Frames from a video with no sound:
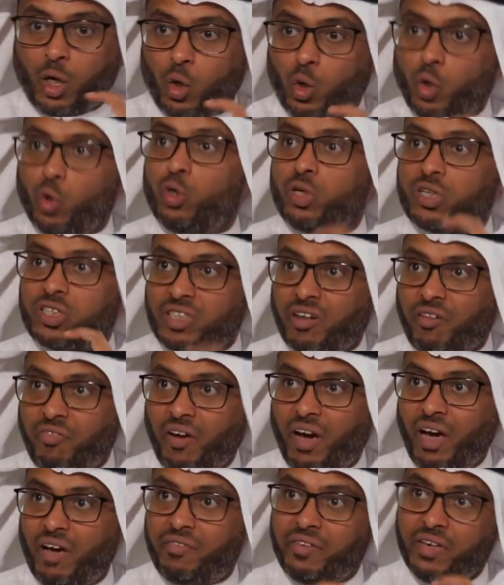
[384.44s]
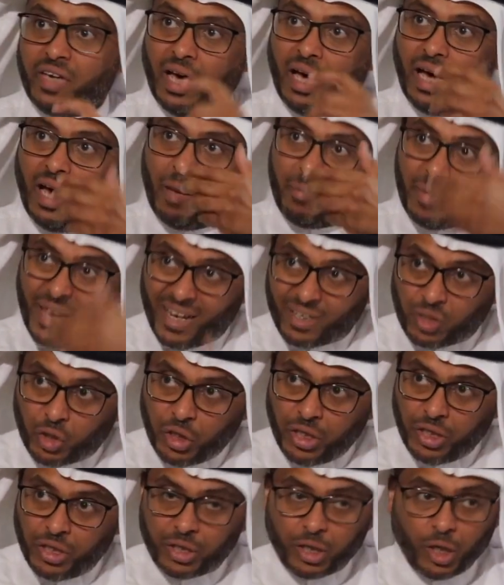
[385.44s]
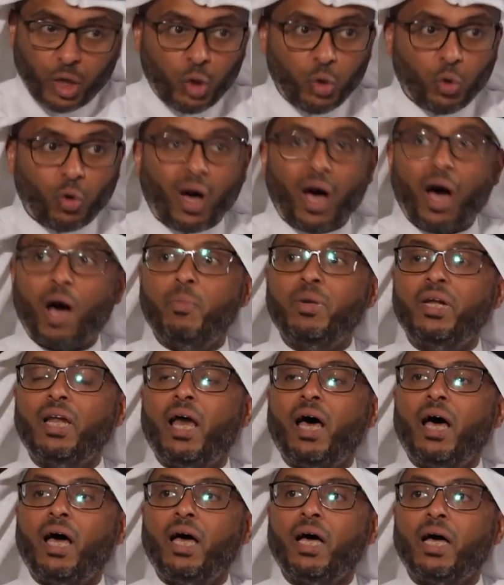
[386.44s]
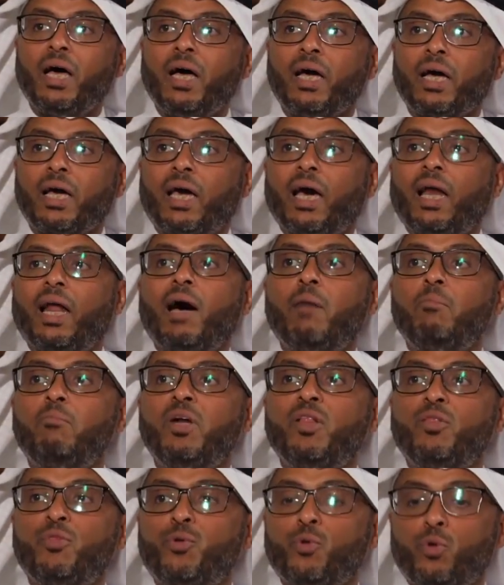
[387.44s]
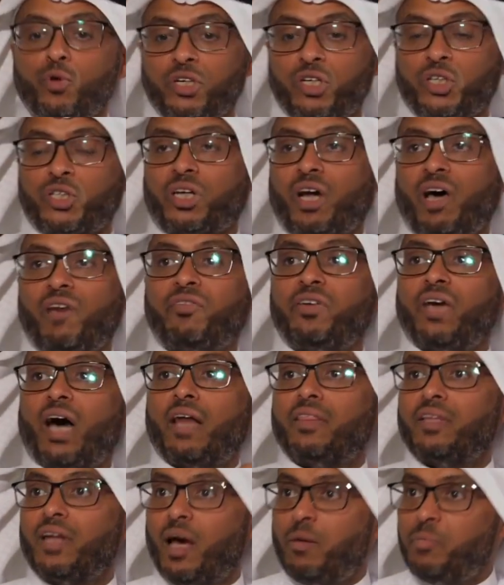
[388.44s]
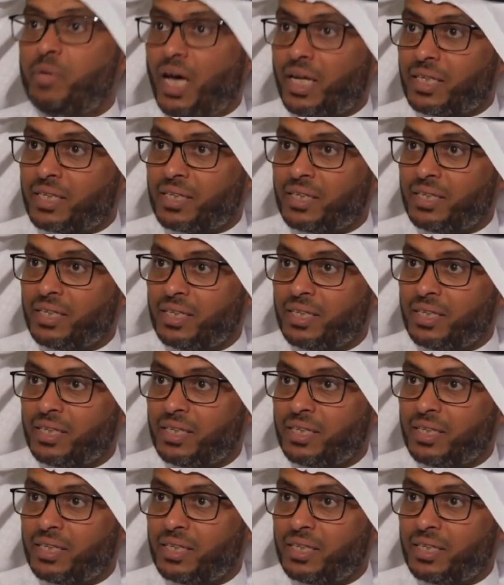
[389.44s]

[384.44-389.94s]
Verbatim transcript: كل صفحه فيها ابيات شعر يقابلها كلام منثور يشرح فيه هذه الابيات.